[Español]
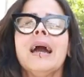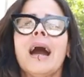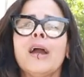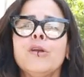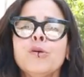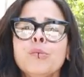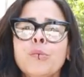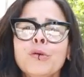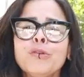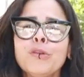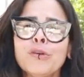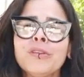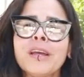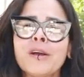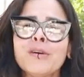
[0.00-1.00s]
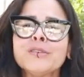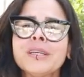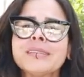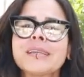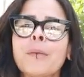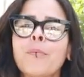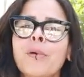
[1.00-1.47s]
hay un montón de
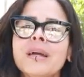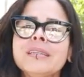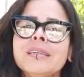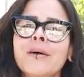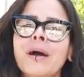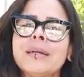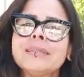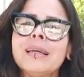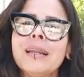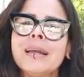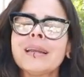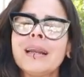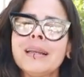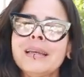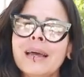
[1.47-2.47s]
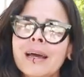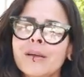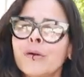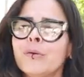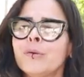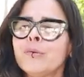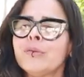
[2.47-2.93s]
cosas que pueden llevarse a la realidad
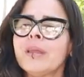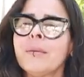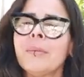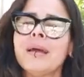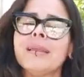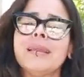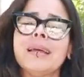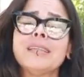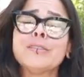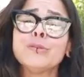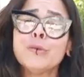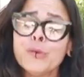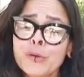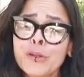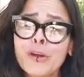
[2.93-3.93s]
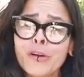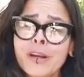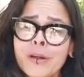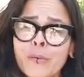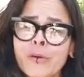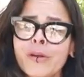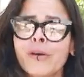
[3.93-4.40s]
con un tema de estudio
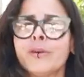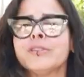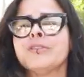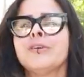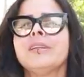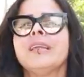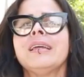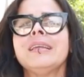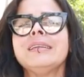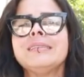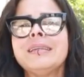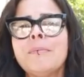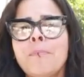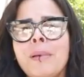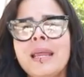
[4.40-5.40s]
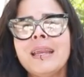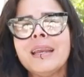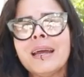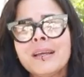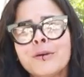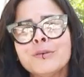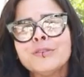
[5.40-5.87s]
riguroso y de
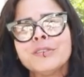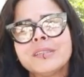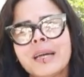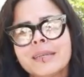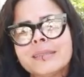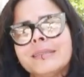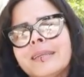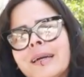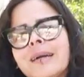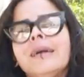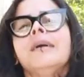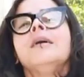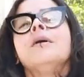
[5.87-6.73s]
disciplina y constancia